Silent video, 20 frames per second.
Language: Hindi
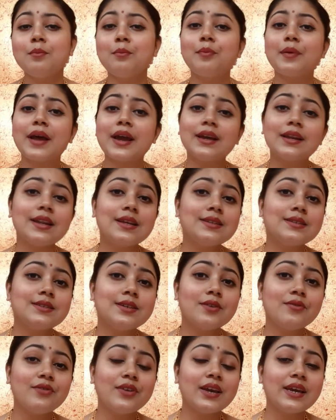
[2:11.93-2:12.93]

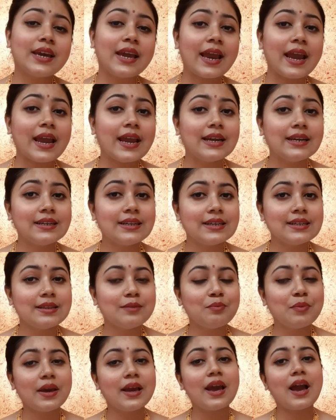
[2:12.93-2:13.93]
प्रेगनेंसी वीक 18
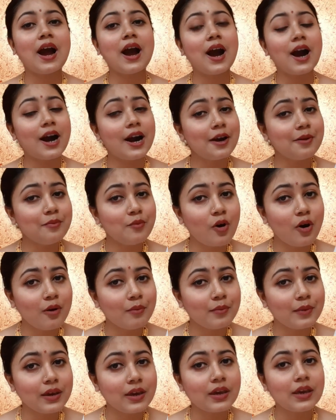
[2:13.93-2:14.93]
में हर
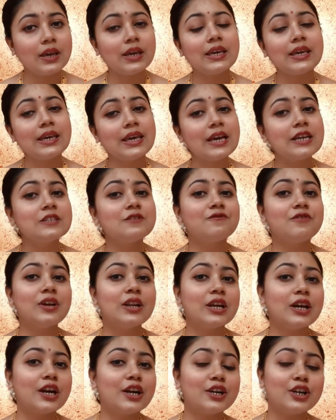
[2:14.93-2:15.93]
मॉमी किक्स
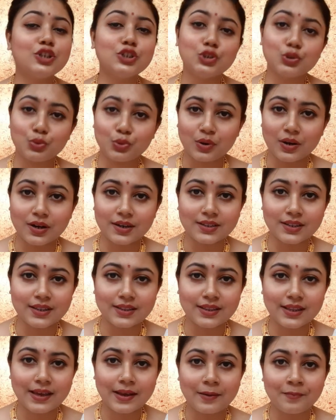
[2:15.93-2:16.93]
फील करना शुरू कर
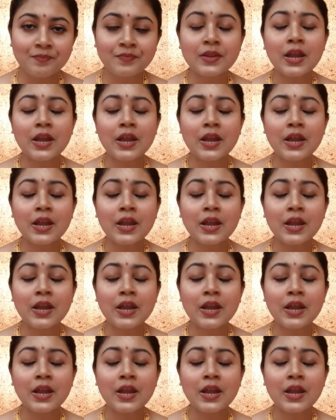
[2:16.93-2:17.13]
देते हैं